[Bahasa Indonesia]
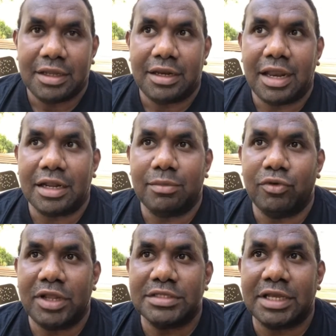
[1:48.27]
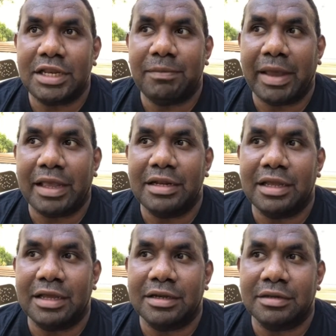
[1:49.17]
dan kemudian saya dipanggil
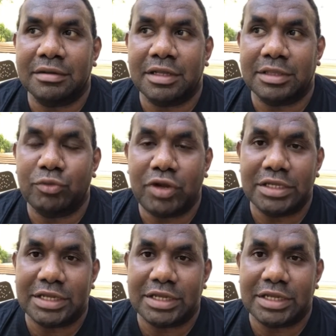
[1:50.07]
uh, ketemu dengan